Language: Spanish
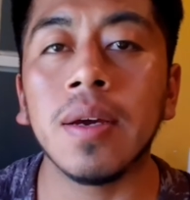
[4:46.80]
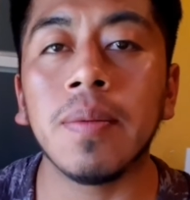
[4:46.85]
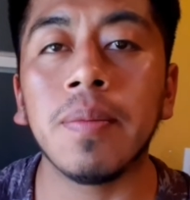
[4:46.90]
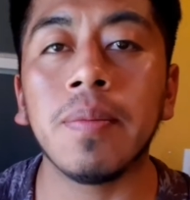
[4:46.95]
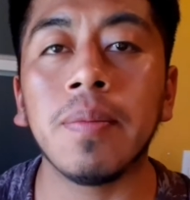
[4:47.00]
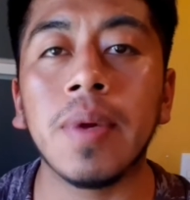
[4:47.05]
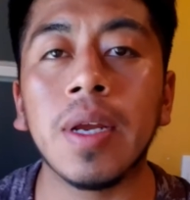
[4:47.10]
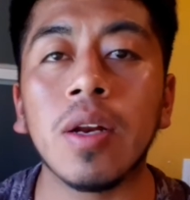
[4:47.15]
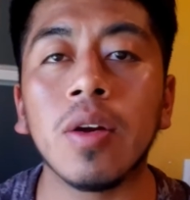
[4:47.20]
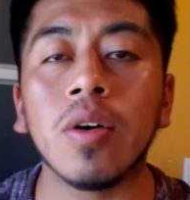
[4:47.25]

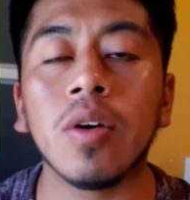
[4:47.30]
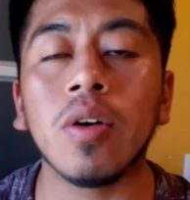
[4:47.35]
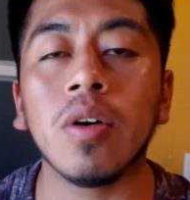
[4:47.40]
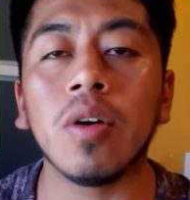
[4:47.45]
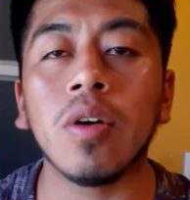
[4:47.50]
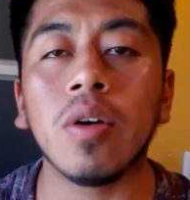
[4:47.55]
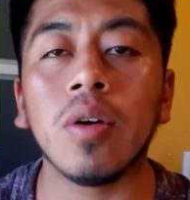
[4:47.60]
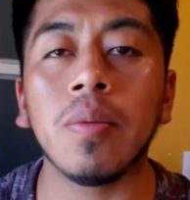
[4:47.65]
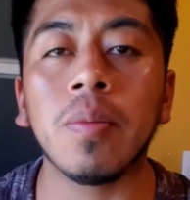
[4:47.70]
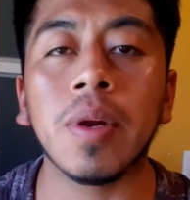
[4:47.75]
me
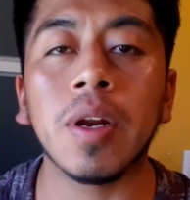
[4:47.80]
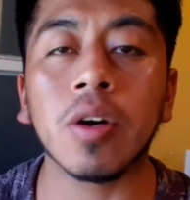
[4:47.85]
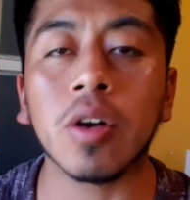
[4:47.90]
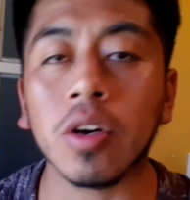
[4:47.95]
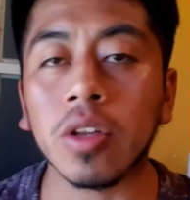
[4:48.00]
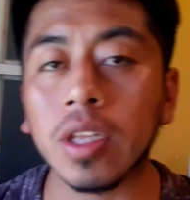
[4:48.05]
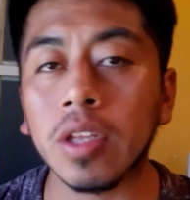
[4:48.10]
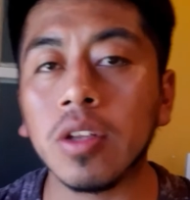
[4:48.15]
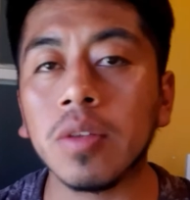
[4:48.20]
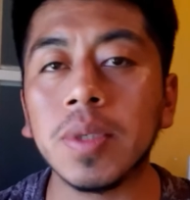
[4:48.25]
lo, me lo,
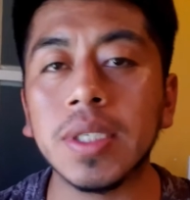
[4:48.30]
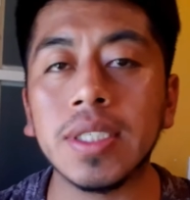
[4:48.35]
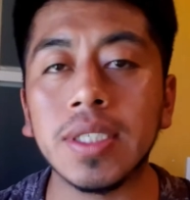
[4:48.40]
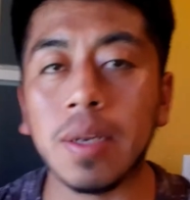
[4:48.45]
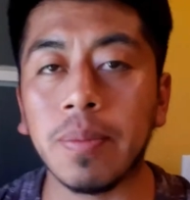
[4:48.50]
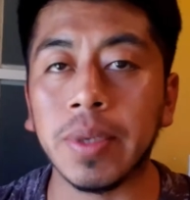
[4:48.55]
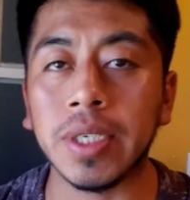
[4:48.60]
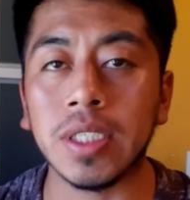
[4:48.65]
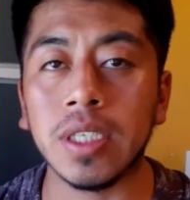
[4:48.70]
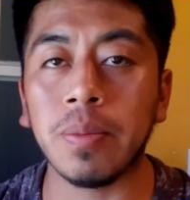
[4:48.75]
corté dos veces
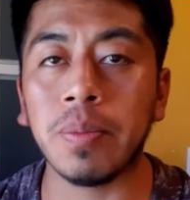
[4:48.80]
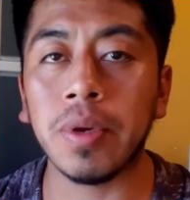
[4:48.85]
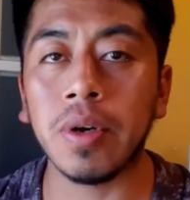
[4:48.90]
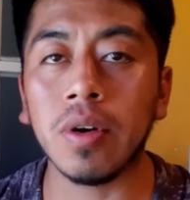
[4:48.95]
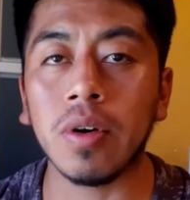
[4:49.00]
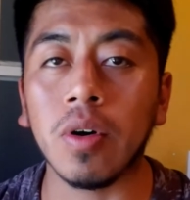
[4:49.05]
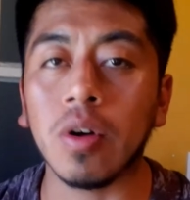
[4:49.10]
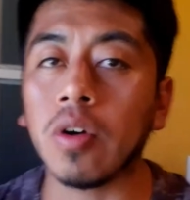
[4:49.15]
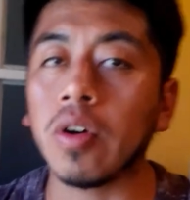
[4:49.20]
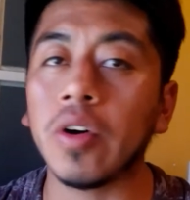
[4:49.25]
al
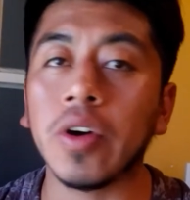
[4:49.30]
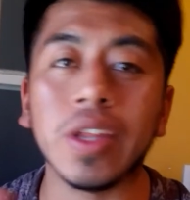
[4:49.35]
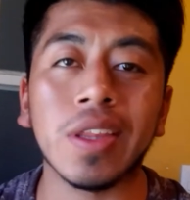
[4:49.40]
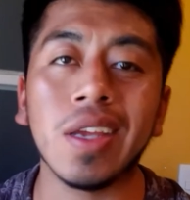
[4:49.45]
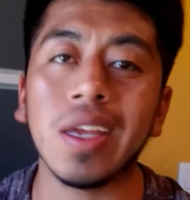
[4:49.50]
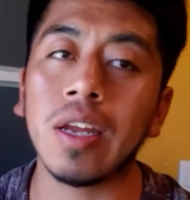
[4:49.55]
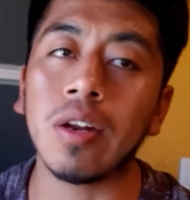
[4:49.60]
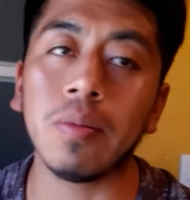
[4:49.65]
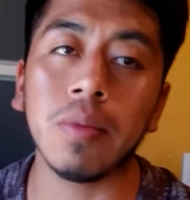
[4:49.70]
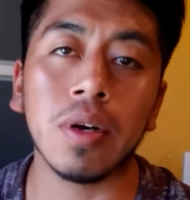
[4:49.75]
principio, ojo, ahorita
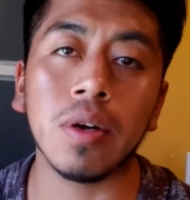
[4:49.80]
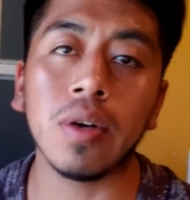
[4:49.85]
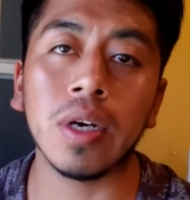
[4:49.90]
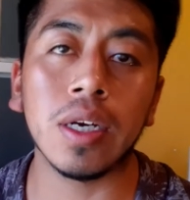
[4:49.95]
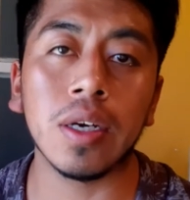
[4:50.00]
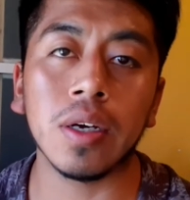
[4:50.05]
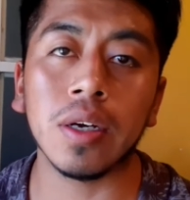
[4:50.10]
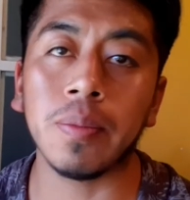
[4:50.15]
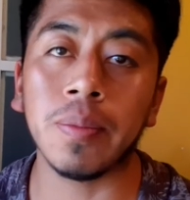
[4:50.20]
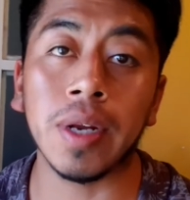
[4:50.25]
ya no me lo
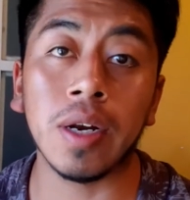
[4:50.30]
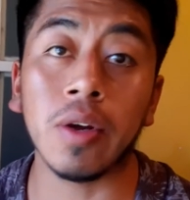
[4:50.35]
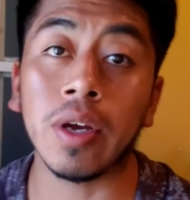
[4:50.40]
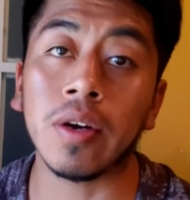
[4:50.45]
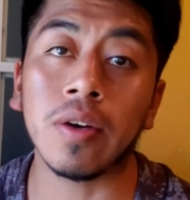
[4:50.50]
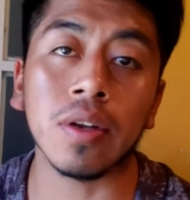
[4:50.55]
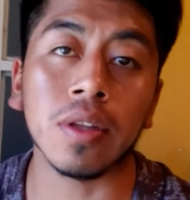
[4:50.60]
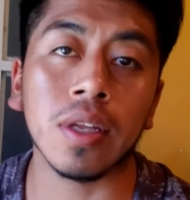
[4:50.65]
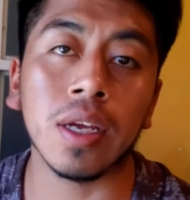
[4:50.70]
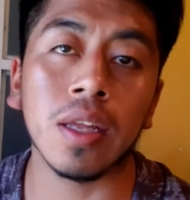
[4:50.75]
he,
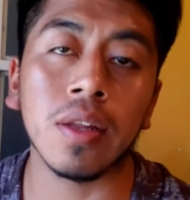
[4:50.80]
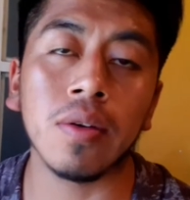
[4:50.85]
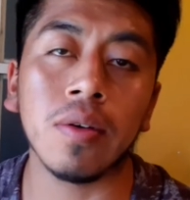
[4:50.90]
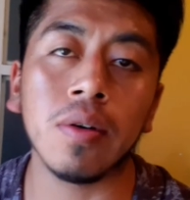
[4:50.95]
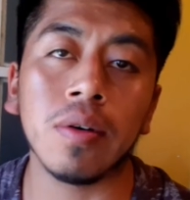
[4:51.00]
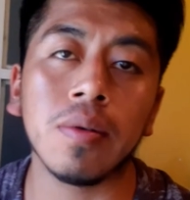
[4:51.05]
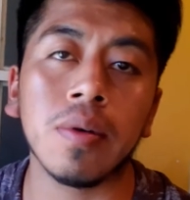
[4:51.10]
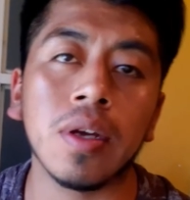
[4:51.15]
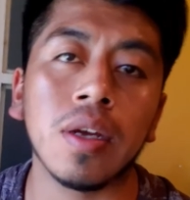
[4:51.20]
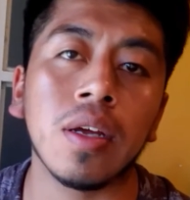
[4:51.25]

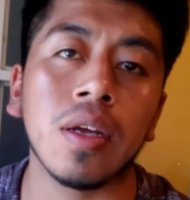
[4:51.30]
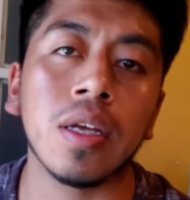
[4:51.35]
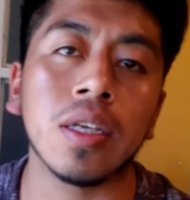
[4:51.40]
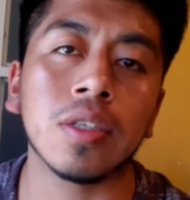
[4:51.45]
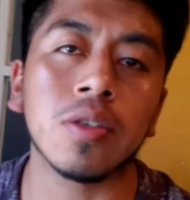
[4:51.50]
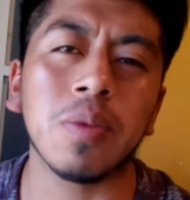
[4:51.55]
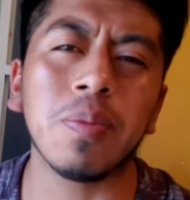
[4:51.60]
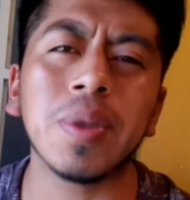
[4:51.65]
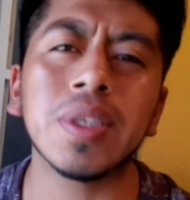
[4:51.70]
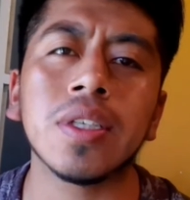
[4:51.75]
cortado, eh,
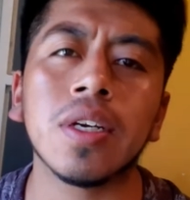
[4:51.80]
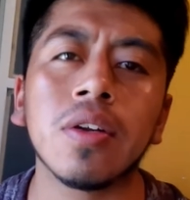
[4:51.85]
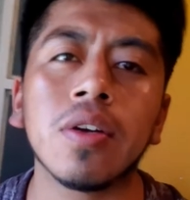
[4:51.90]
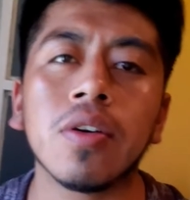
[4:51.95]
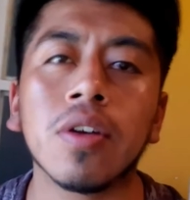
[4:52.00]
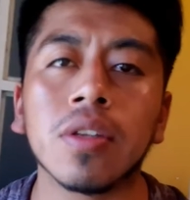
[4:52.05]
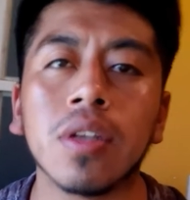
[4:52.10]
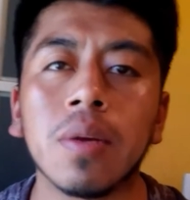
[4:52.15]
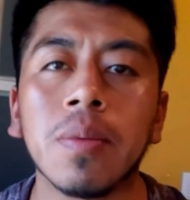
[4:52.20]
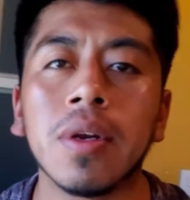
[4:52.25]
estoy pensando en
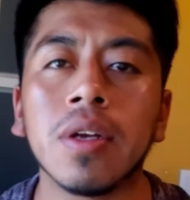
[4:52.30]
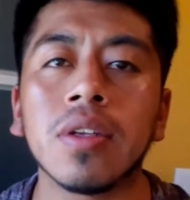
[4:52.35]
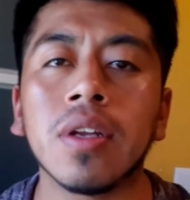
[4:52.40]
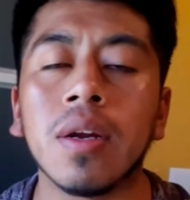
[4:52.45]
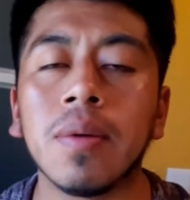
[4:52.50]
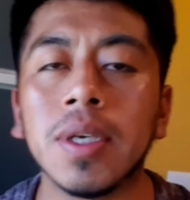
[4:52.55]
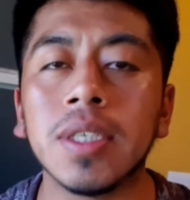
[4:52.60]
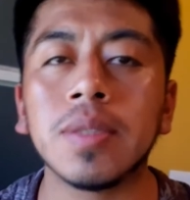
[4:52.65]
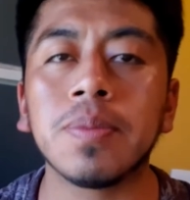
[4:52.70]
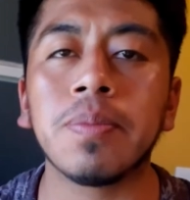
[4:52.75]
cortármelo
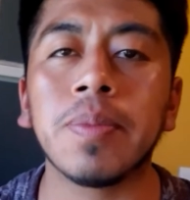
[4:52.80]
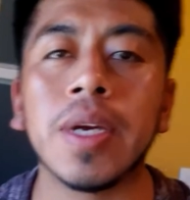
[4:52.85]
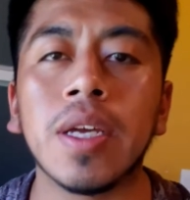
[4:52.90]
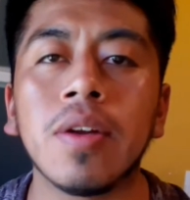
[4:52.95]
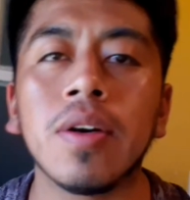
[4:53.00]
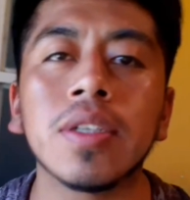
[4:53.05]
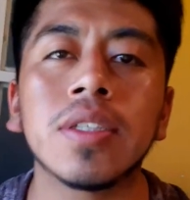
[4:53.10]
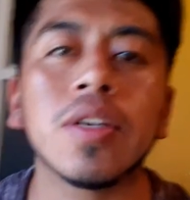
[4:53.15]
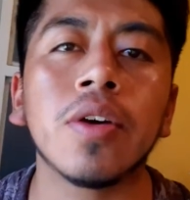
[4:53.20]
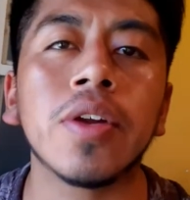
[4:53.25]
otra vez,
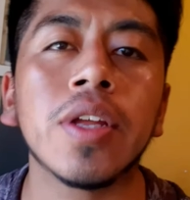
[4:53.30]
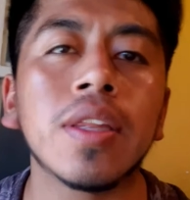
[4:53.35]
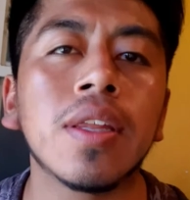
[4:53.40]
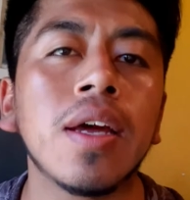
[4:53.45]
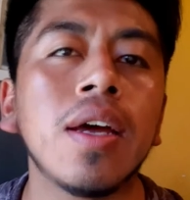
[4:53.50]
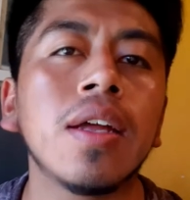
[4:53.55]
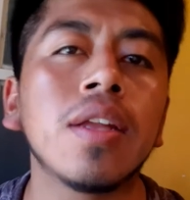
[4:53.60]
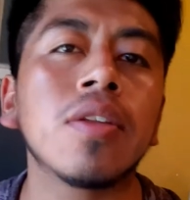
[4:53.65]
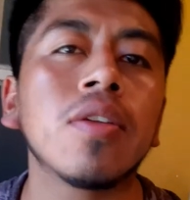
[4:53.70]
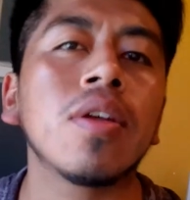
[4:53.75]
pero hasta
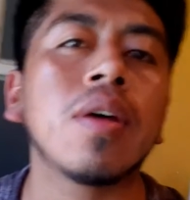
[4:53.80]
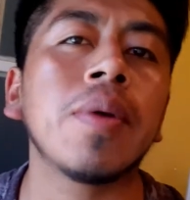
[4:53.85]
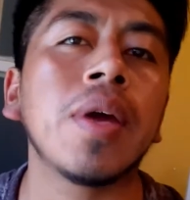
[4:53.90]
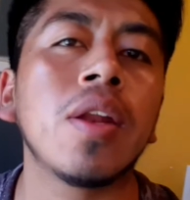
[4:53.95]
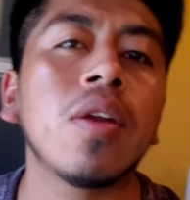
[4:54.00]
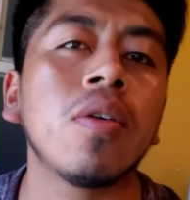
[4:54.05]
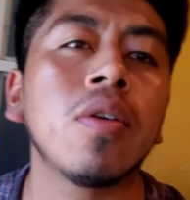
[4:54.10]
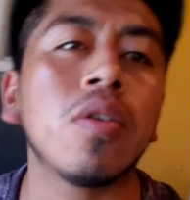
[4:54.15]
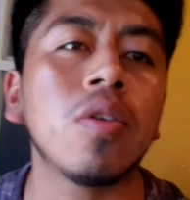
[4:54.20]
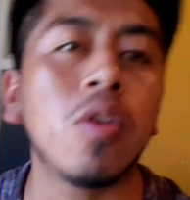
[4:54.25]
ahorita todavía
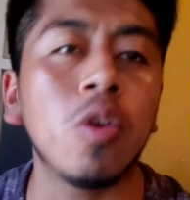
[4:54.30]
no.